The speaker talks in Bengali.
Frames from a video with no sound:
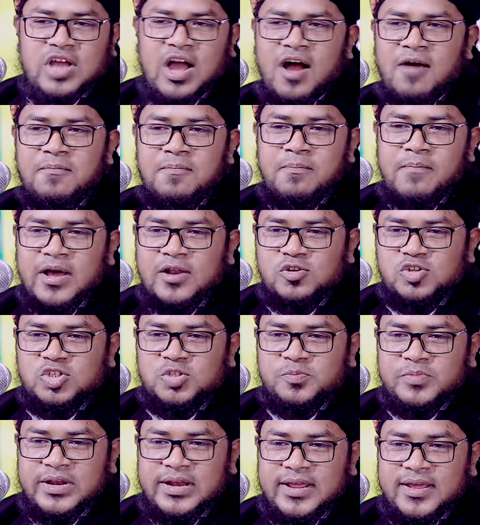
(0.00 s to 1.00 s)
সব মানুষ
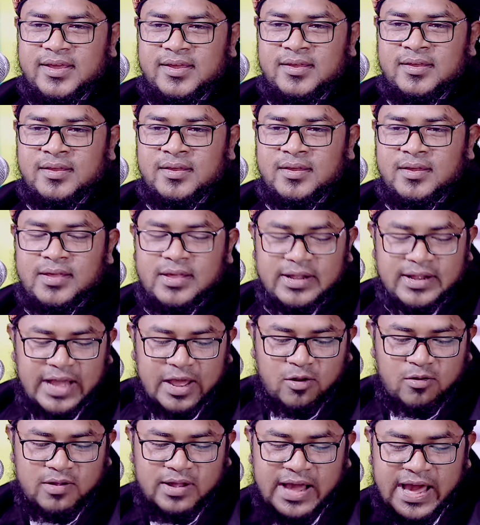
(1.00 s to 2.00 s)
মিলে
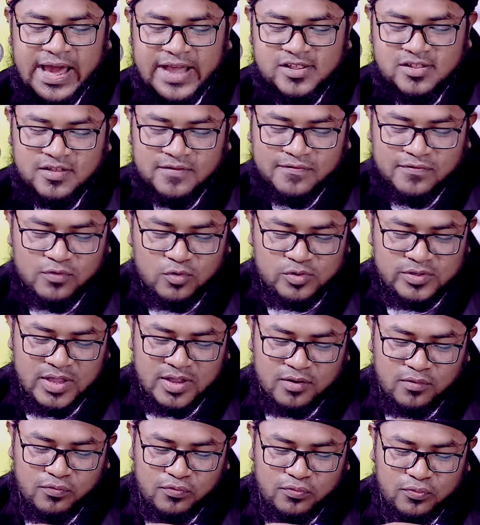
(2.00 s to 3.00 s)
কারো গায়ে যদি ফু
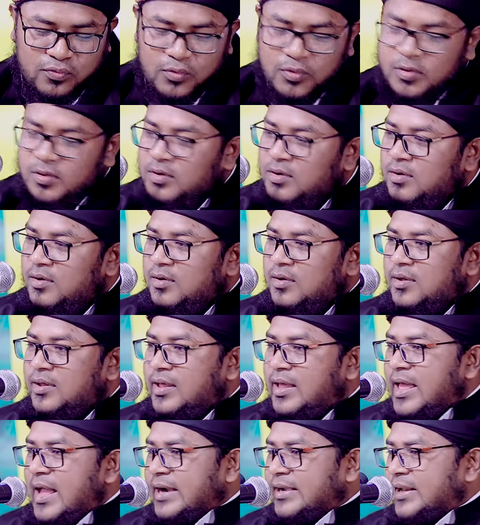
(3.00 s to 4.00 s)
দেন
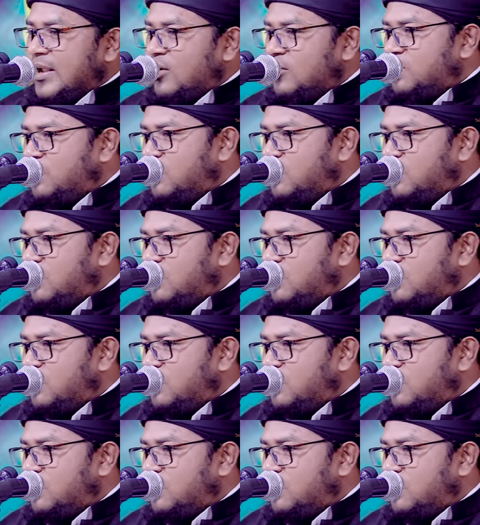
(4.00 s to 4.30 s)
একটা